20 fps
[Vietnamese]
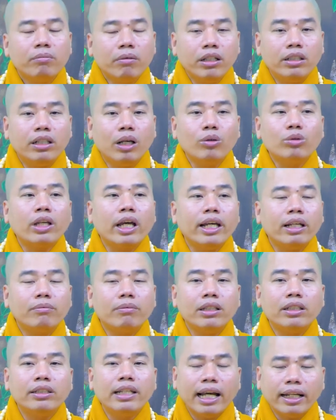mình chịu
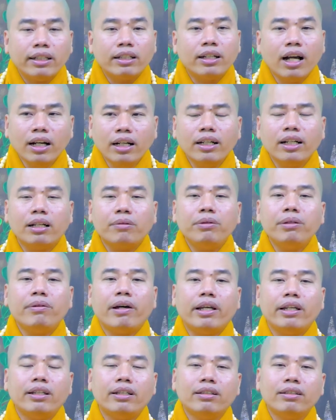thiệt mình chết cứng đó quý
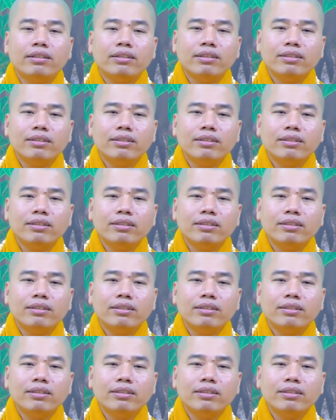vị